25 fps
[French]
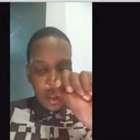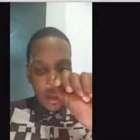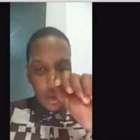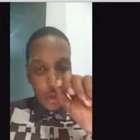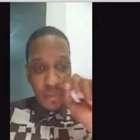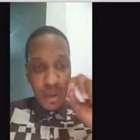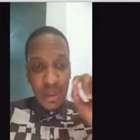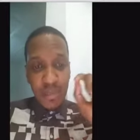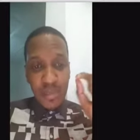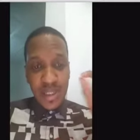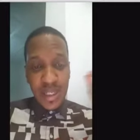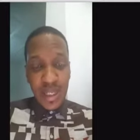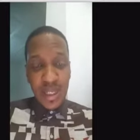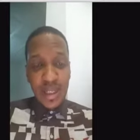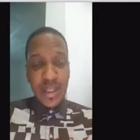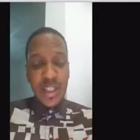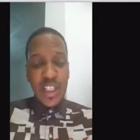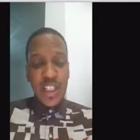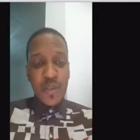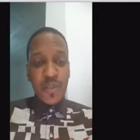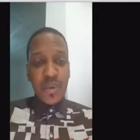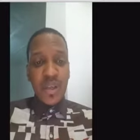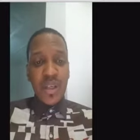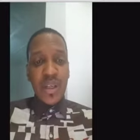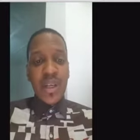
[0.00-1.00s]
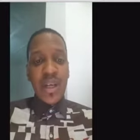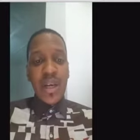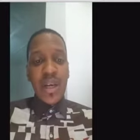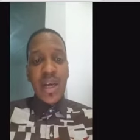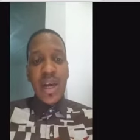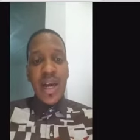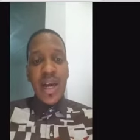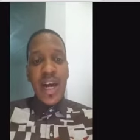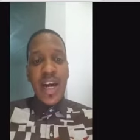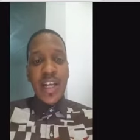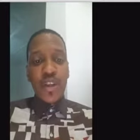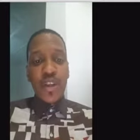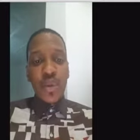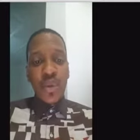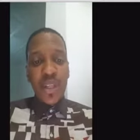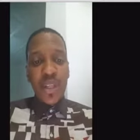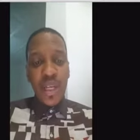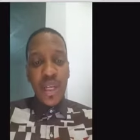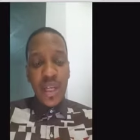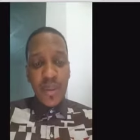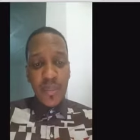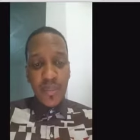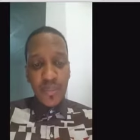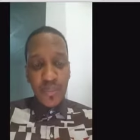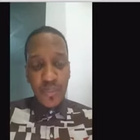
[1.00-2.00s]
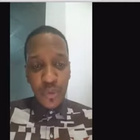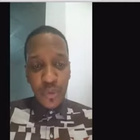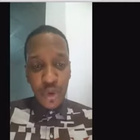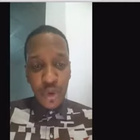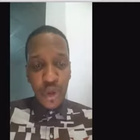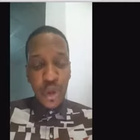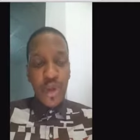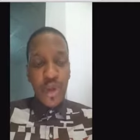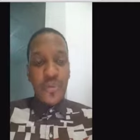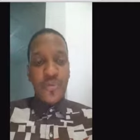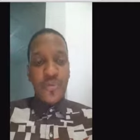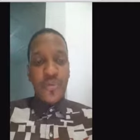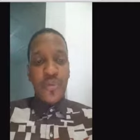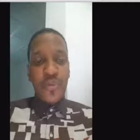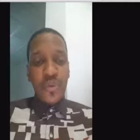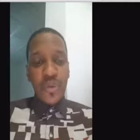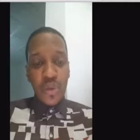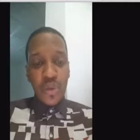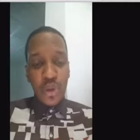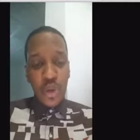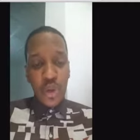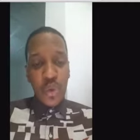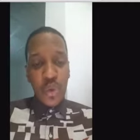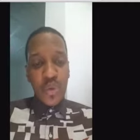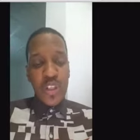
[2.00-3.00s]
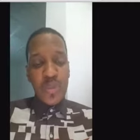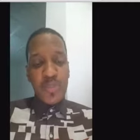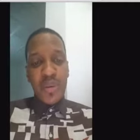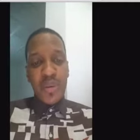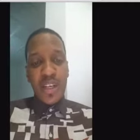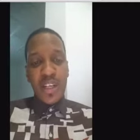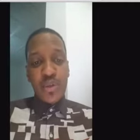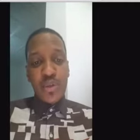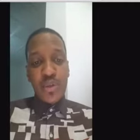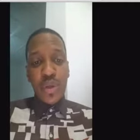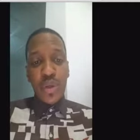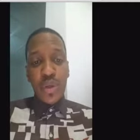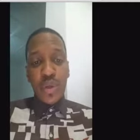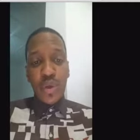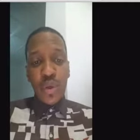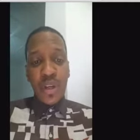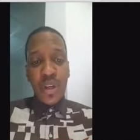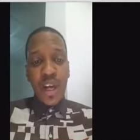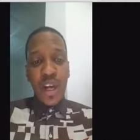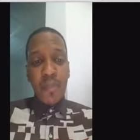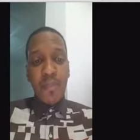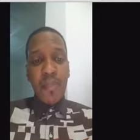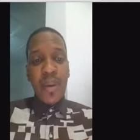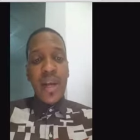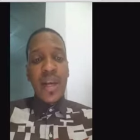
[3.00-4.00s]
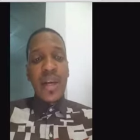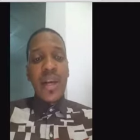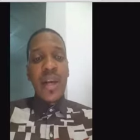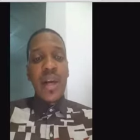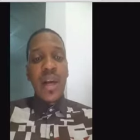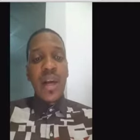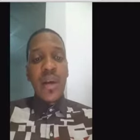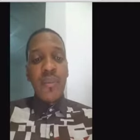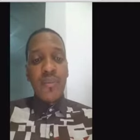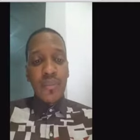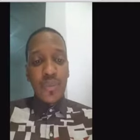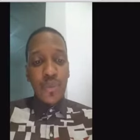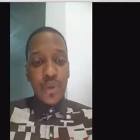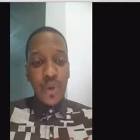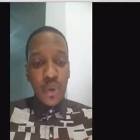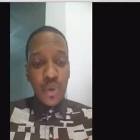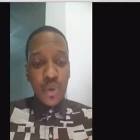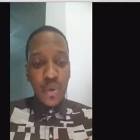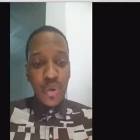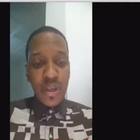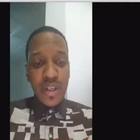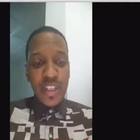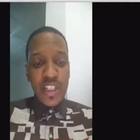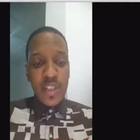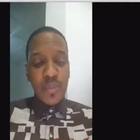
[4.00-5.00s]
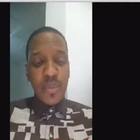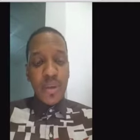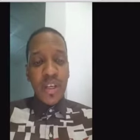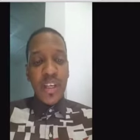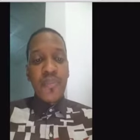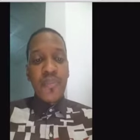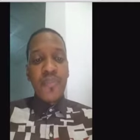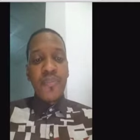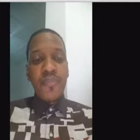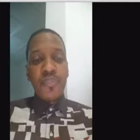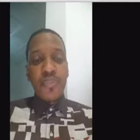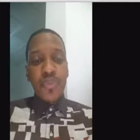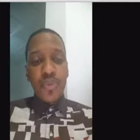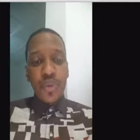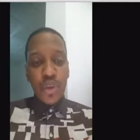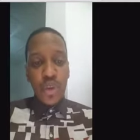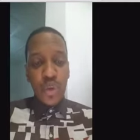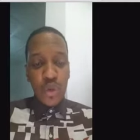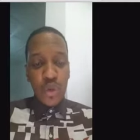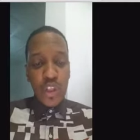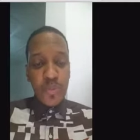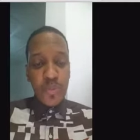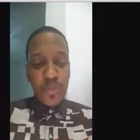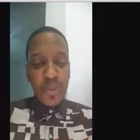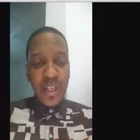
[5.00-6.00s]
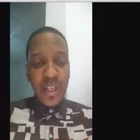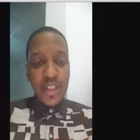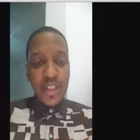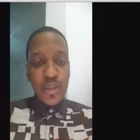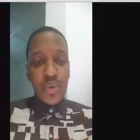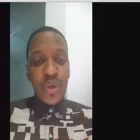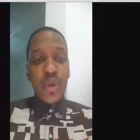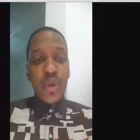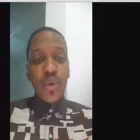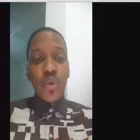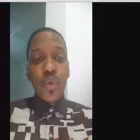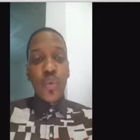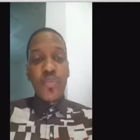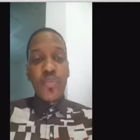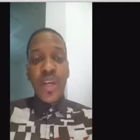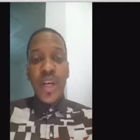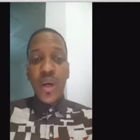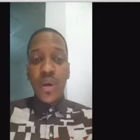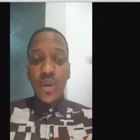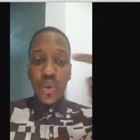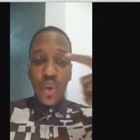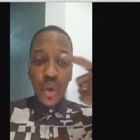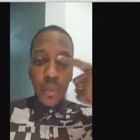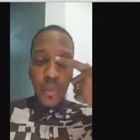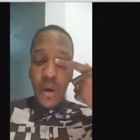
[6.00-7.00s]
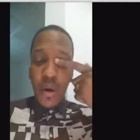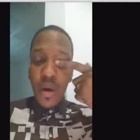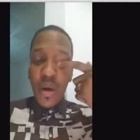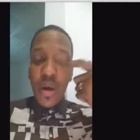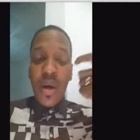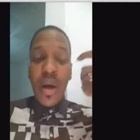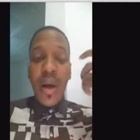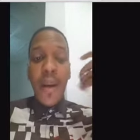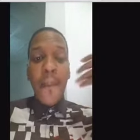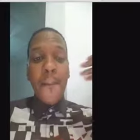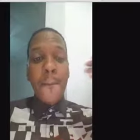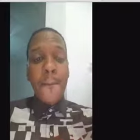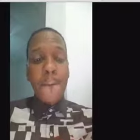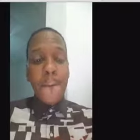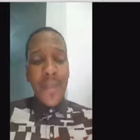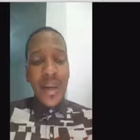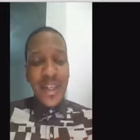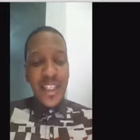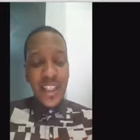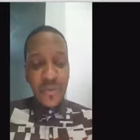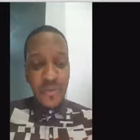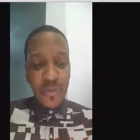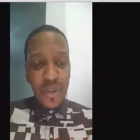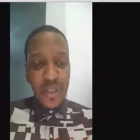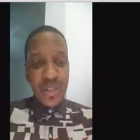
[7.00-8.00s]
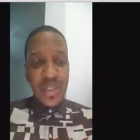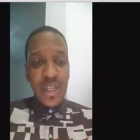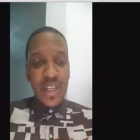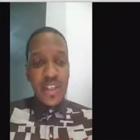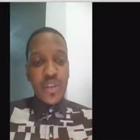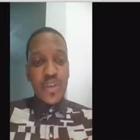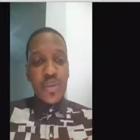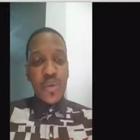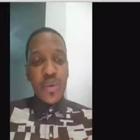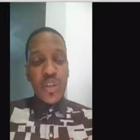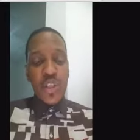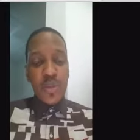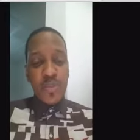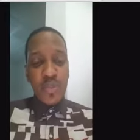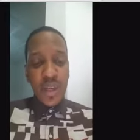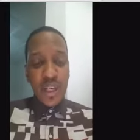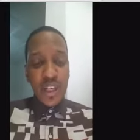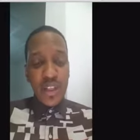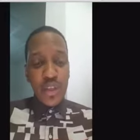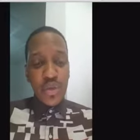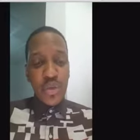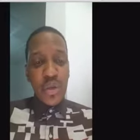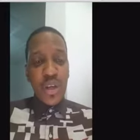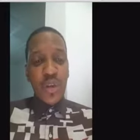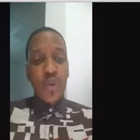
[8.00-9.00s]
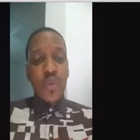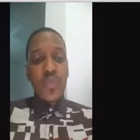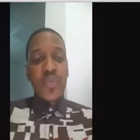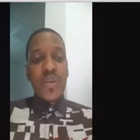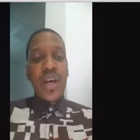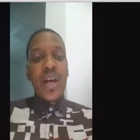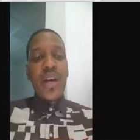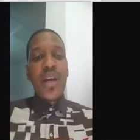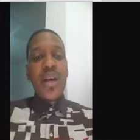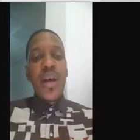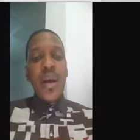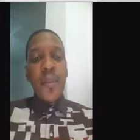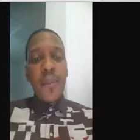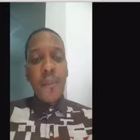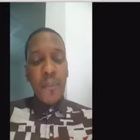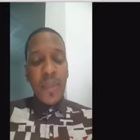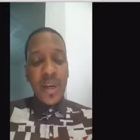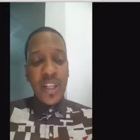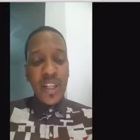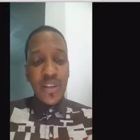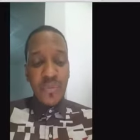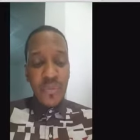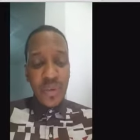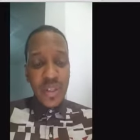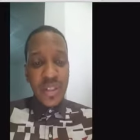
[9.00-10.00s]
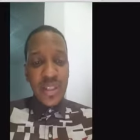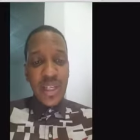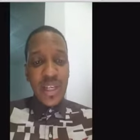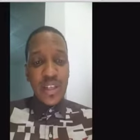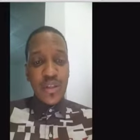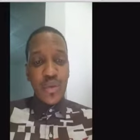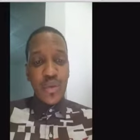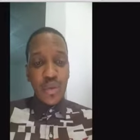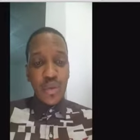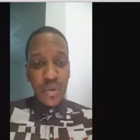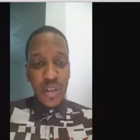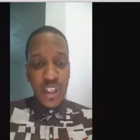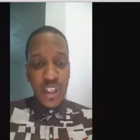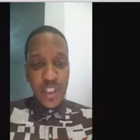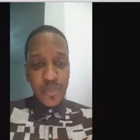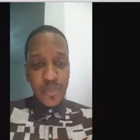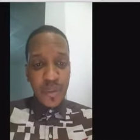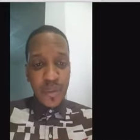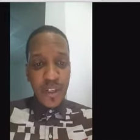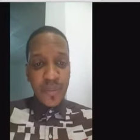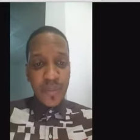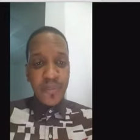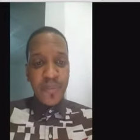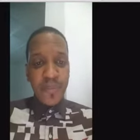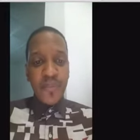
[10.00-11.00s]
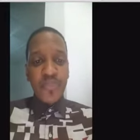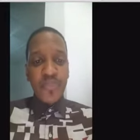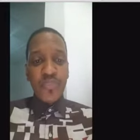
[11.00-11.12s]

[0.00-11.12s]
Le même Saint-Esprit a donné neuf dons spirituels que l'on appelle dons de l'esprit, dons spirituels ou bien autrement manifestations spirituelles ou bien manifestations de l'esprit.